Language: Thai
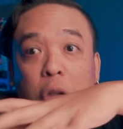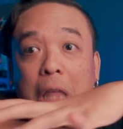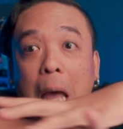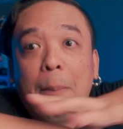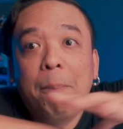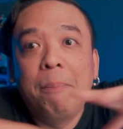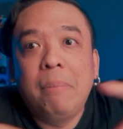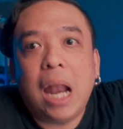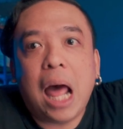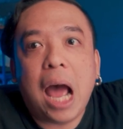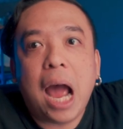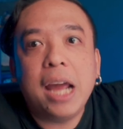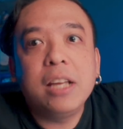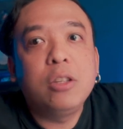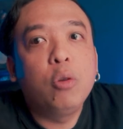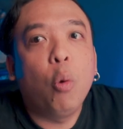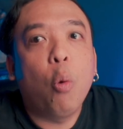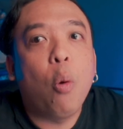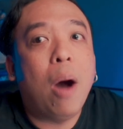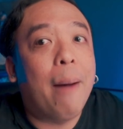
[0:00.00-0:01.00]
ทำลาย
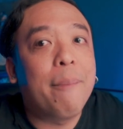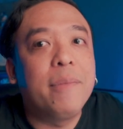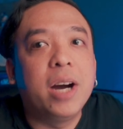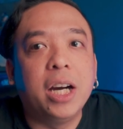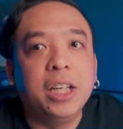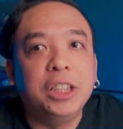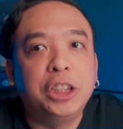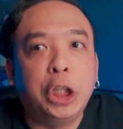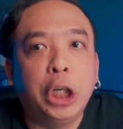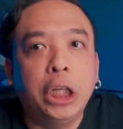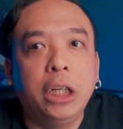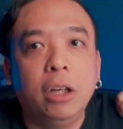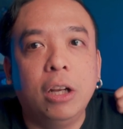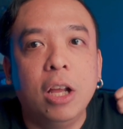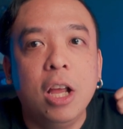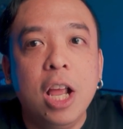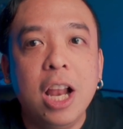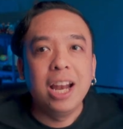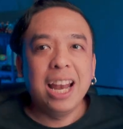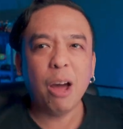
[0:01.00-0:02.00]
ทุกความเคยชิน
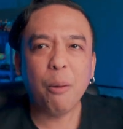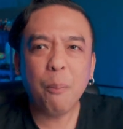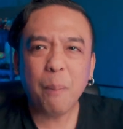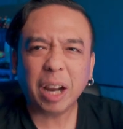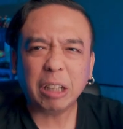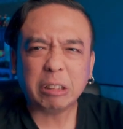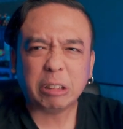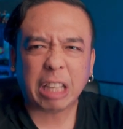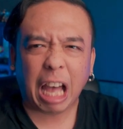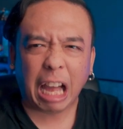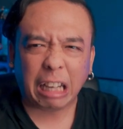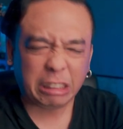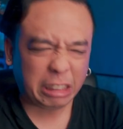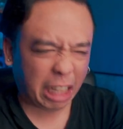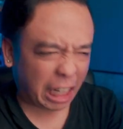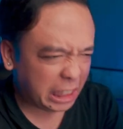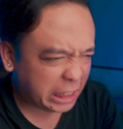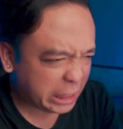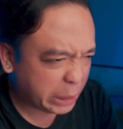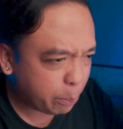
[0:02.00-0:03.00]
แล้วมันสะ
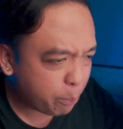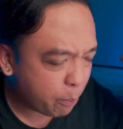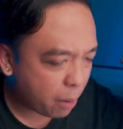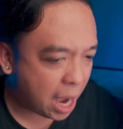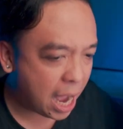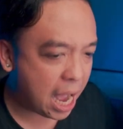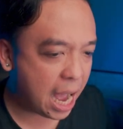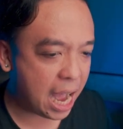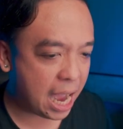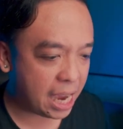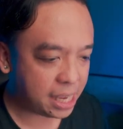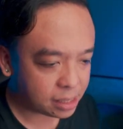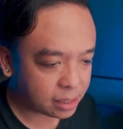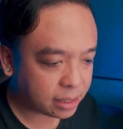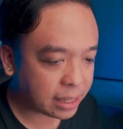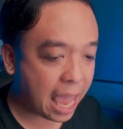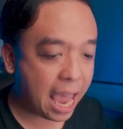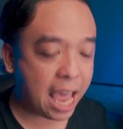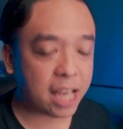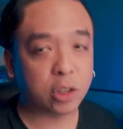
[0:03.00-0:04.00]
ใจชิบหาย
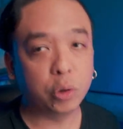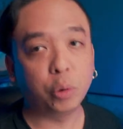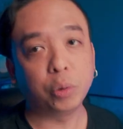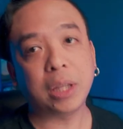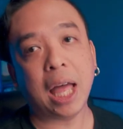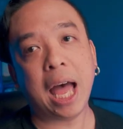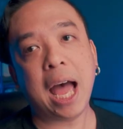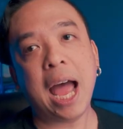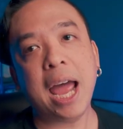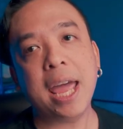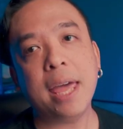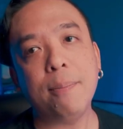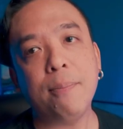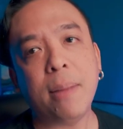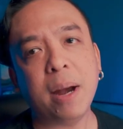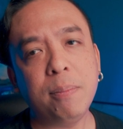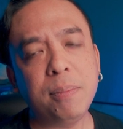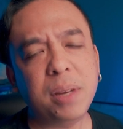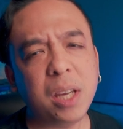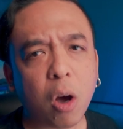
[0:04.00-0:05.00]
แต่สุดท้าย
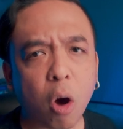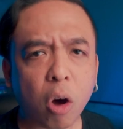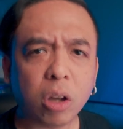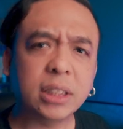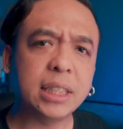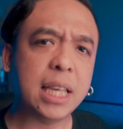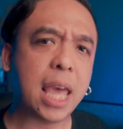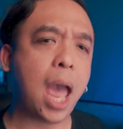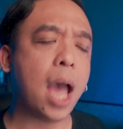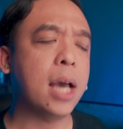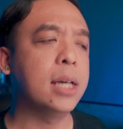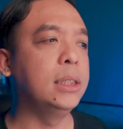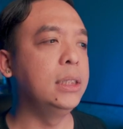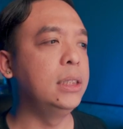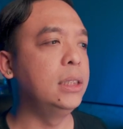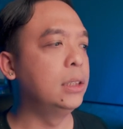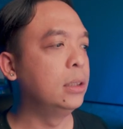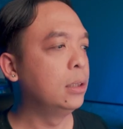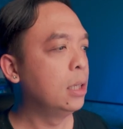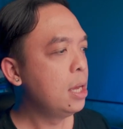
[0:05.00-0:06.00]
มันมีข้อเสียคื
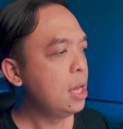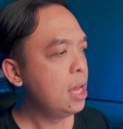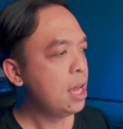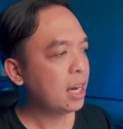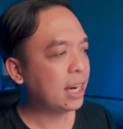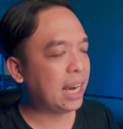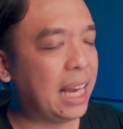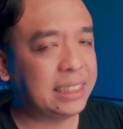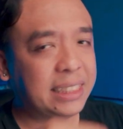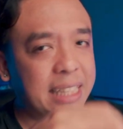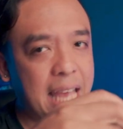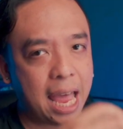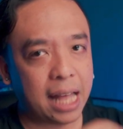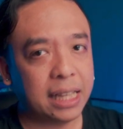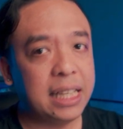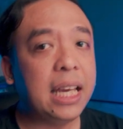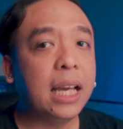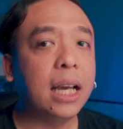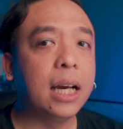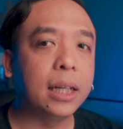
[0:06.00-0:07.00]
อกระแส
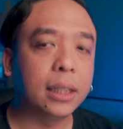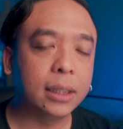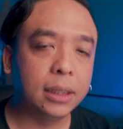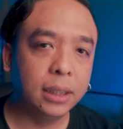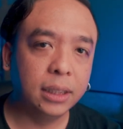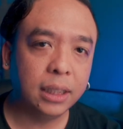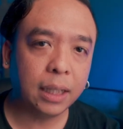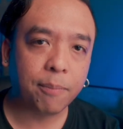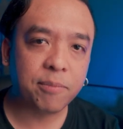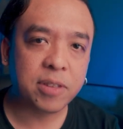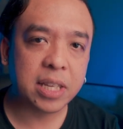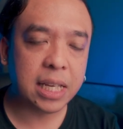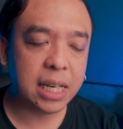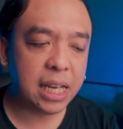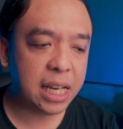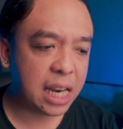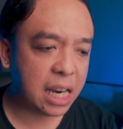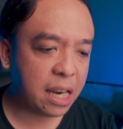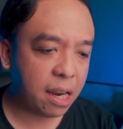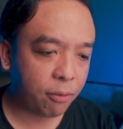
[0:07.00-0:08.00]
ที่เกิดขึ้นกับซี
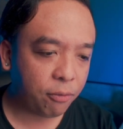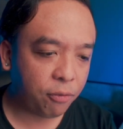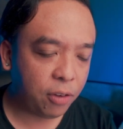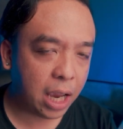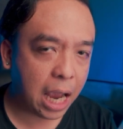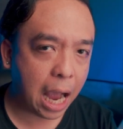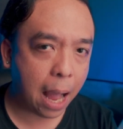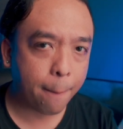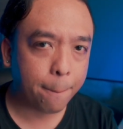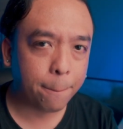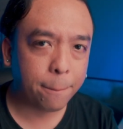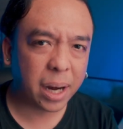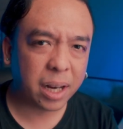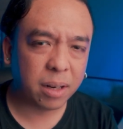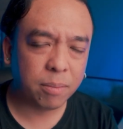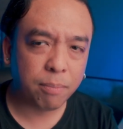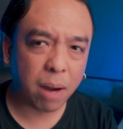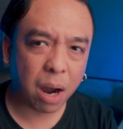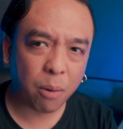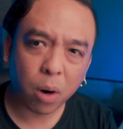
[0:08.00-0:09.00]
รีส์ใน Netflix อะ่ะมัน
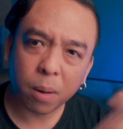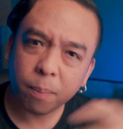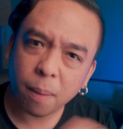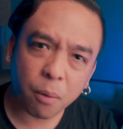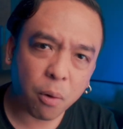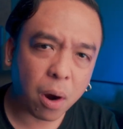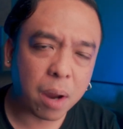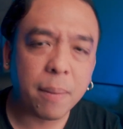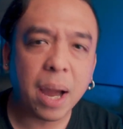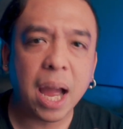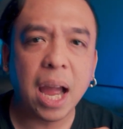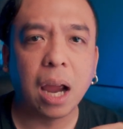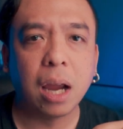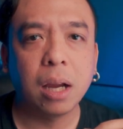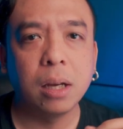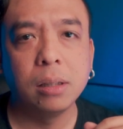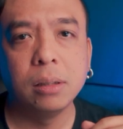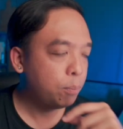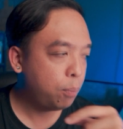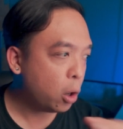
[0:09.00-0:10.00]
มาไวไปไวมาก
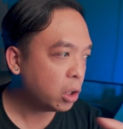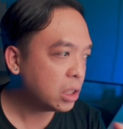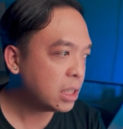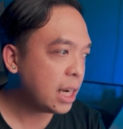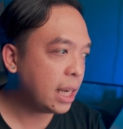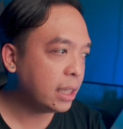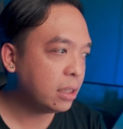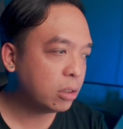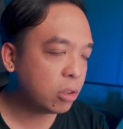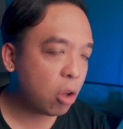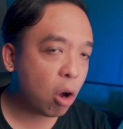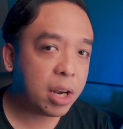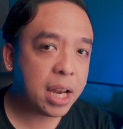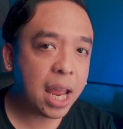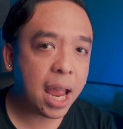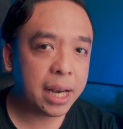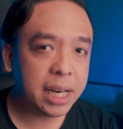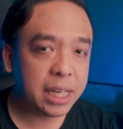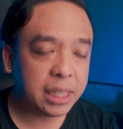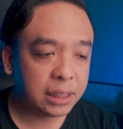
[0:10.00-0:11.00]
เพราะฉะนั้นตอน
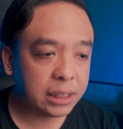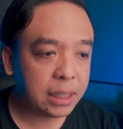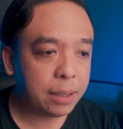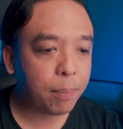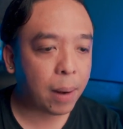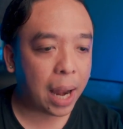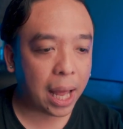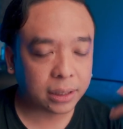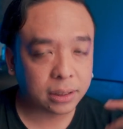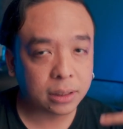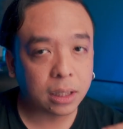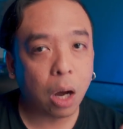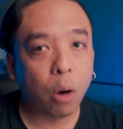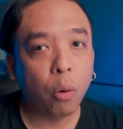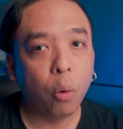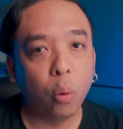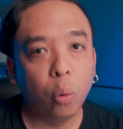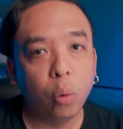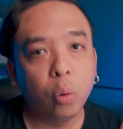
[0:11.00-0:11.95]
นี้ Disney Plus เขา